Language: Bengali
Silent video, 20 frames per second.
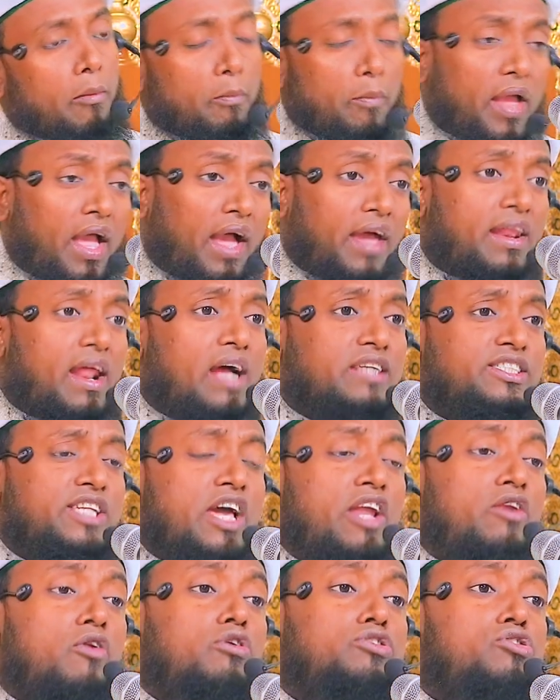
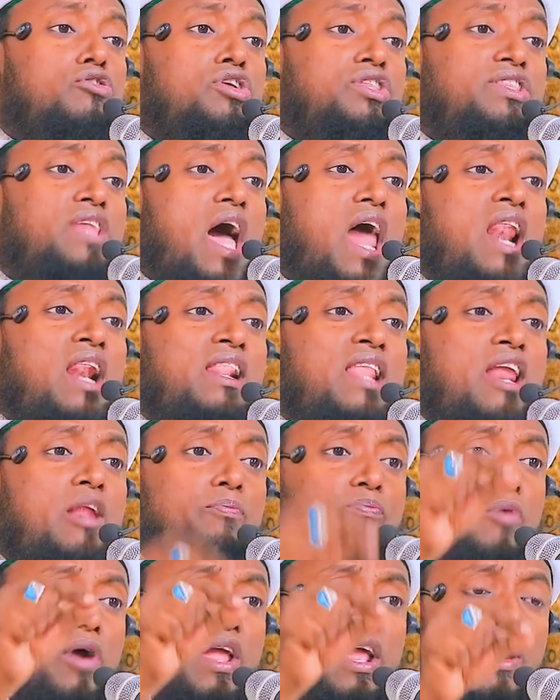মেয়রাজের রজনীতে আল্লাহর
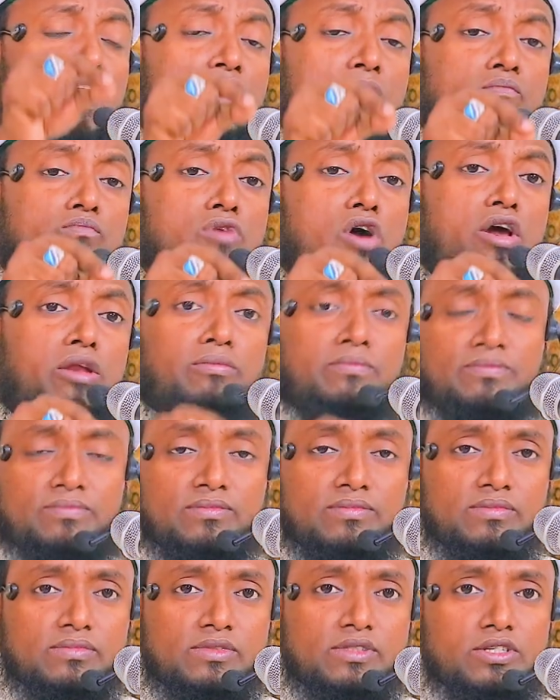পয়গম্বর
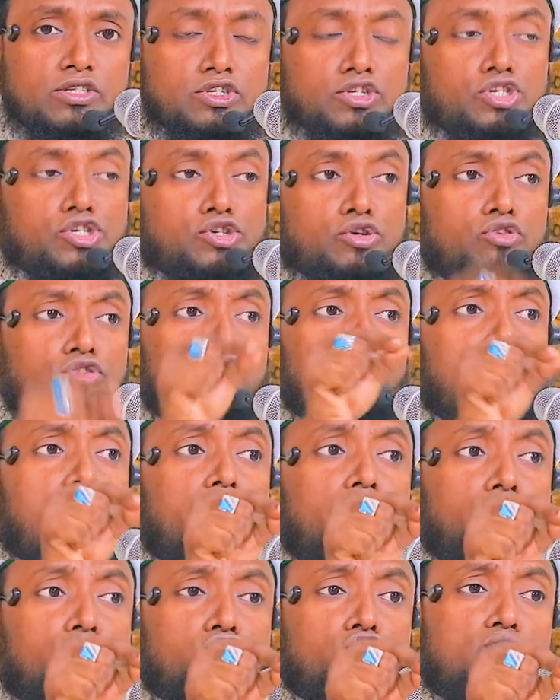
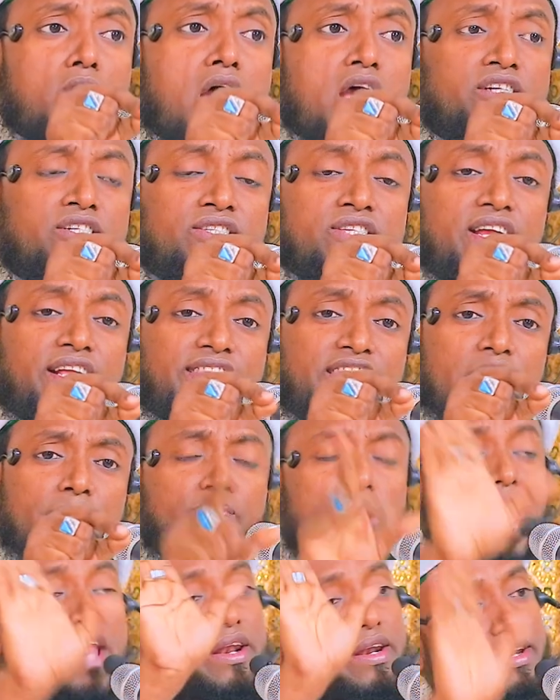সুন্দর সুবাস দেখতে
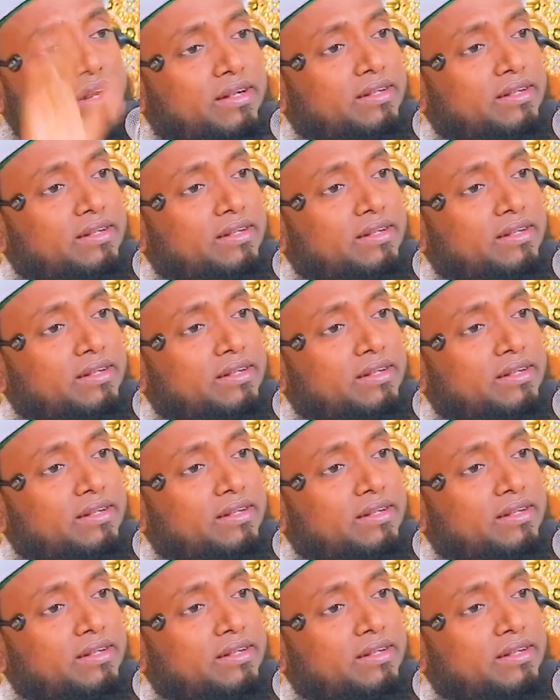পান